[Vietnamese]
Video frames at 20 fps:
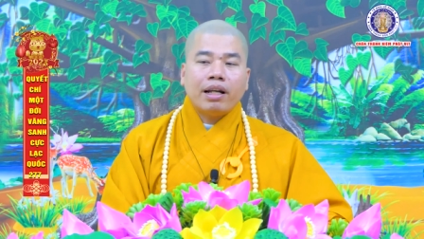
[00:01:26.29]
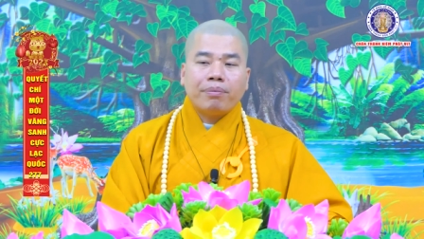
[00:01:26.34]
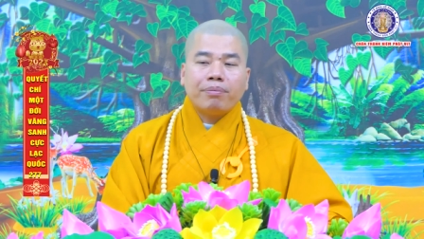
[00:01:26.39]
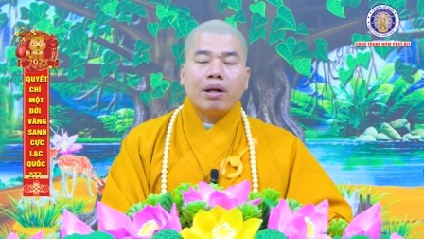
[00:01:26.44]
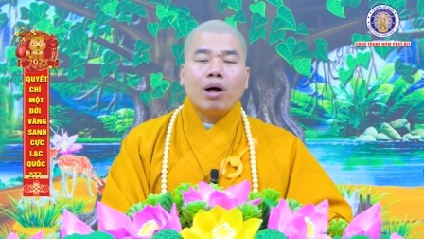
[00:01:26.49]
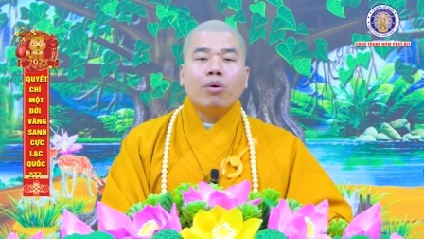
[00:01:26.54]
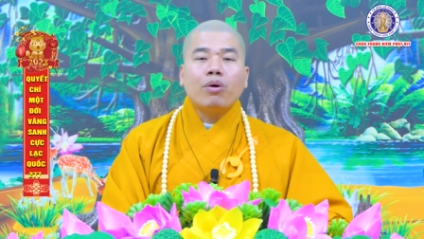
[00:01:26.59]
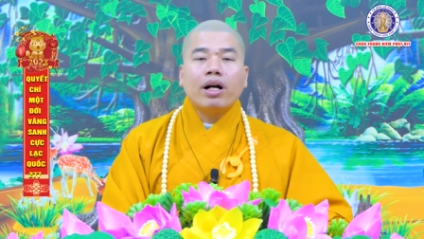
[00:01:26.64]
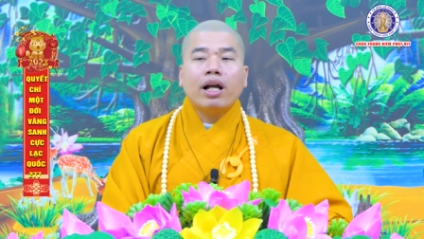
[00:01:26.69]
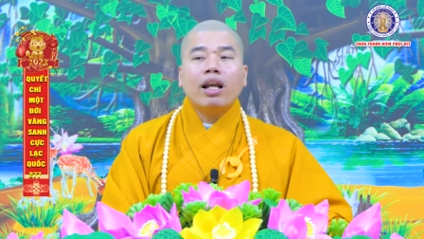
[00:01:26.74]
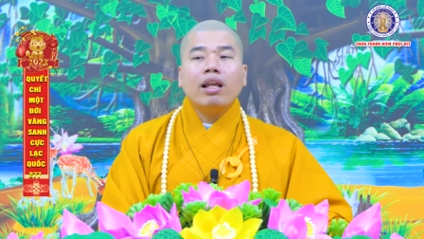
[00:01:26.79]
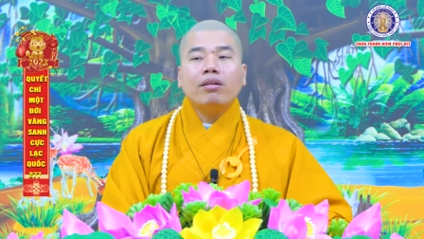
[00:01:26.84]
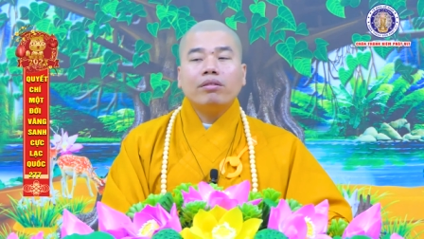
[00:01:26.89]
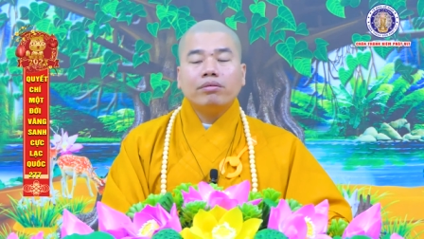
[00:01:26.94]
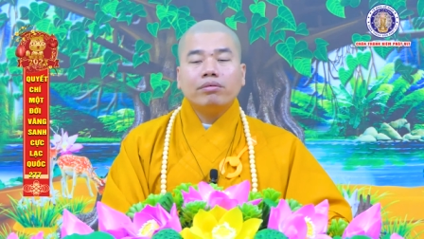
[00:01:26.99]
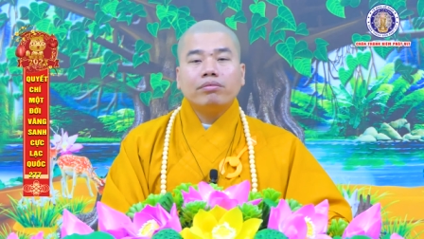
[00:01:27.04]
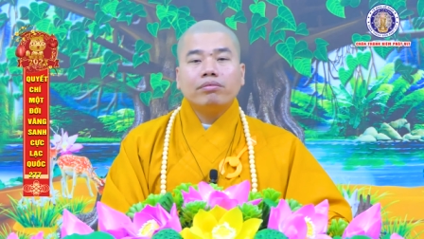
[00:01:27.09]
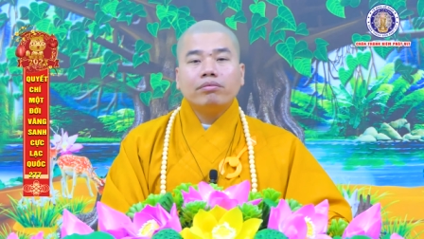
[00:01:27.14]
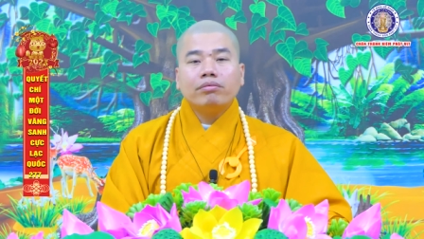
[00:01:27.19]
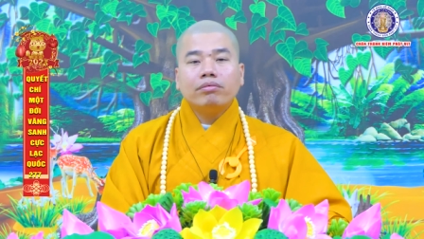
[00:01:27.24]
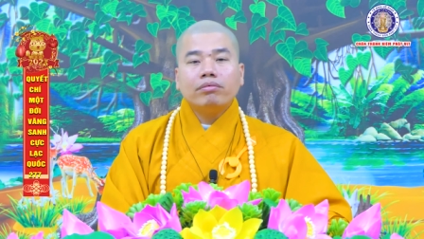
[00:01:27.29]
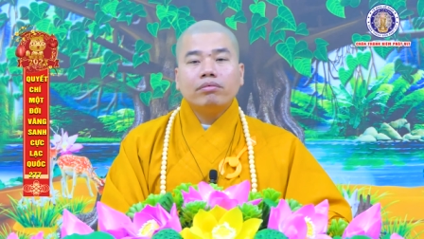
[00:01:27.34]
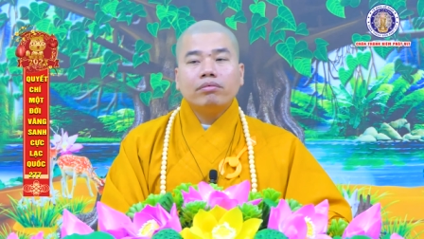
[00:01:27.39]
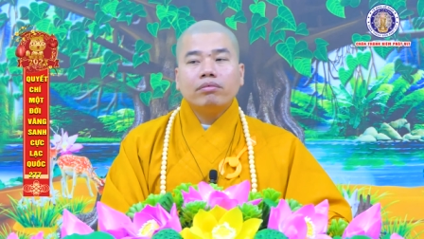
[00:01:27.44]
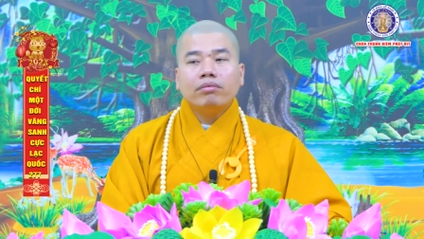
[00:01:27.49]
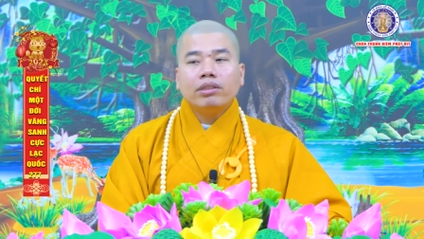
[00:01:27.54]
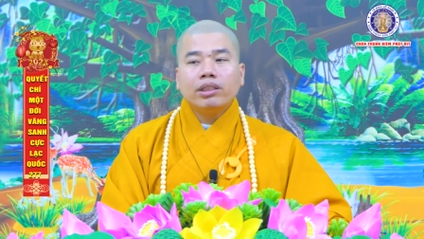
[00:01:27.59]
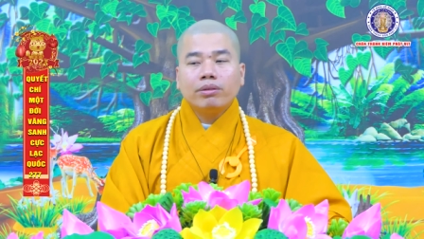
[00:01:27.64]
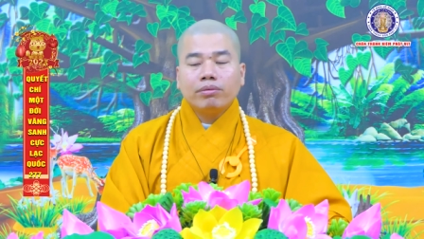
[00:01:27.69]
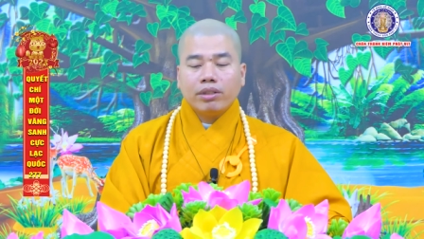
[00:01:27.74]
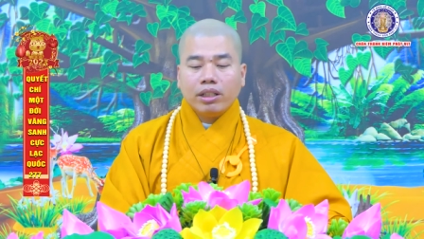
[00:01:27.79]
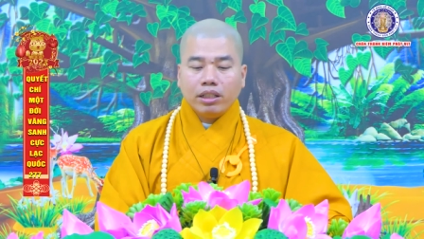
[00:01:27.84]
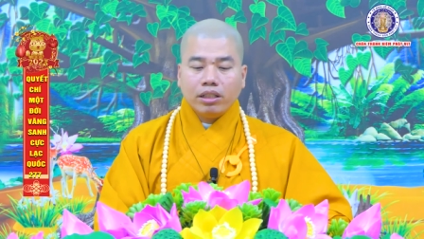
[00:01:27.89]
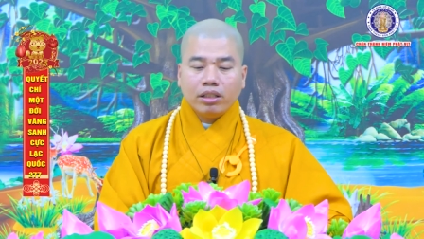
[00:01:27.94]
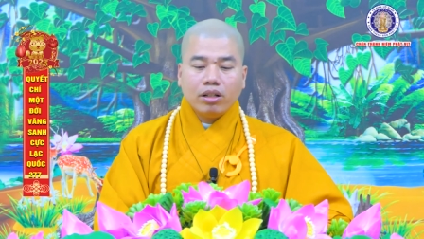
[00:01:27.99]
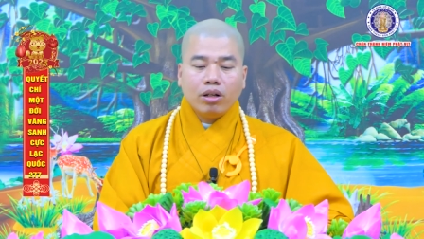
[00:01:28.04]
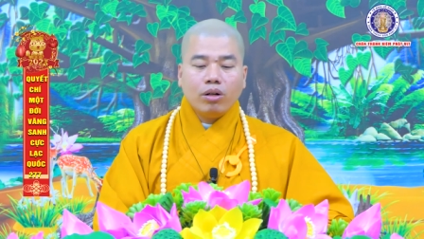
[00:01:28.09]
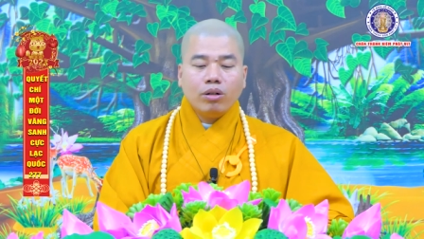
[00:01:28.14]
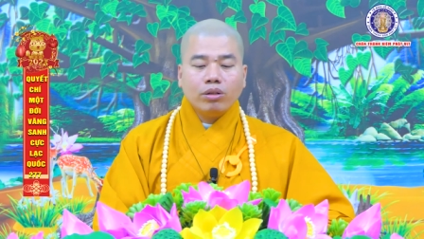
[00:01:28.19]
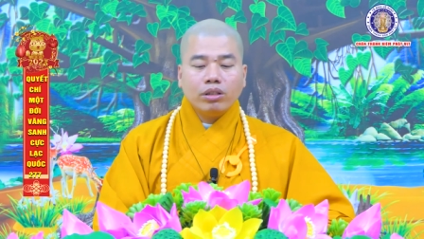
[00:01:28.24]
đập đầu cá lóc trong
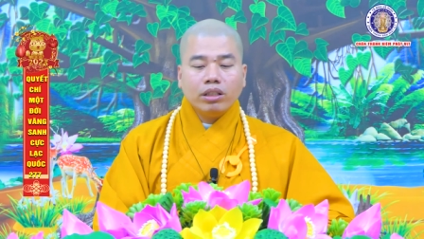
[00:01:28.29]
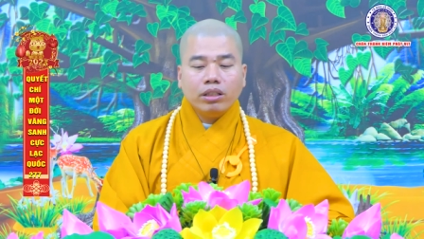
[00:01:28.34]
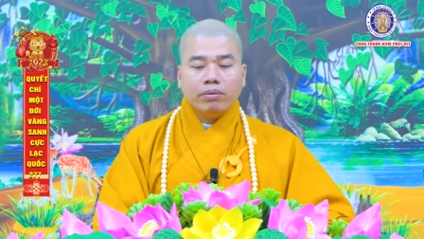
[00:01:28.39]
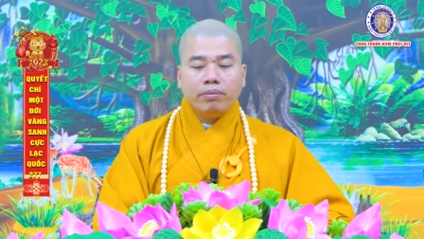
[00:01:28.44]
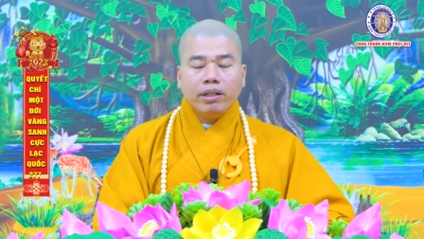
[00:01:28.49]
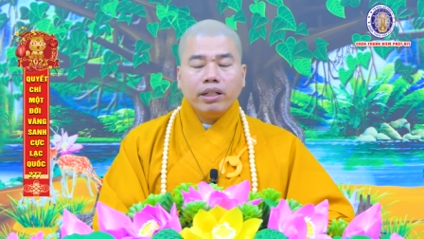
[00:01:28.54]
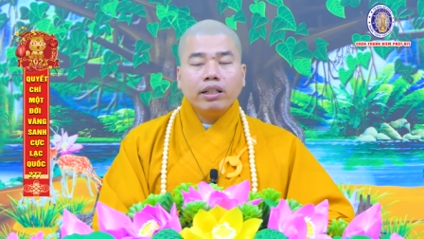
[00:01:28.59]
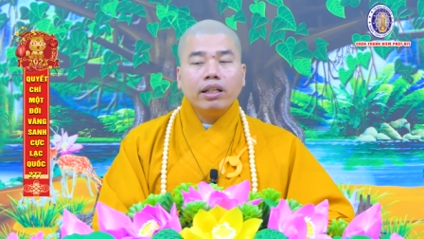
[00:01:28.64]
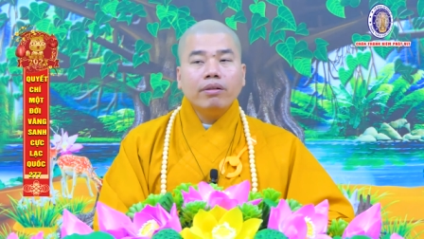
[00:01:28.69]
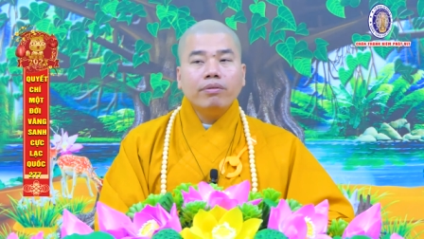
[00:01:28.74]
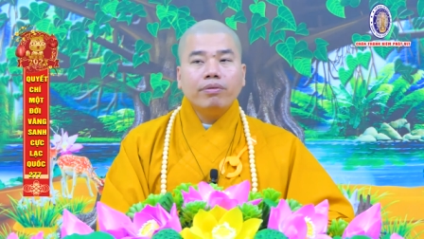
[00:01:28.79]
khi cô thì biết